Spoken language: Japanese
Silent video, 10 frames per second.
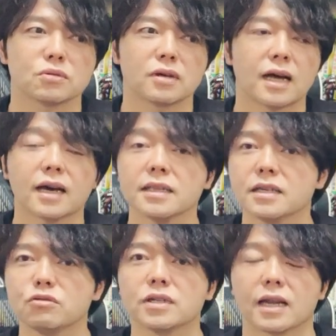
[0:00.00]
がっ
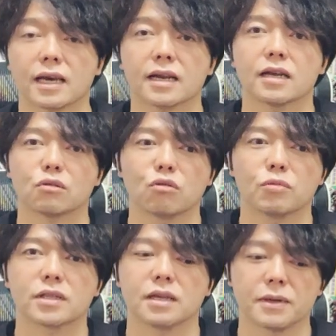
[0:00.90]
ていくんじゃないかなと
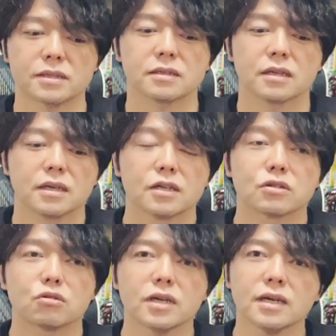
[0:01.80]
思っています。
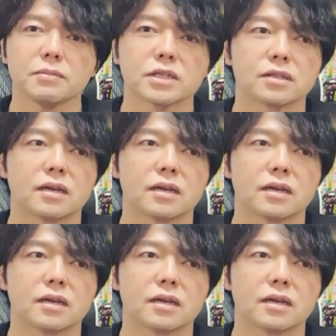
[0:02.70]
それがま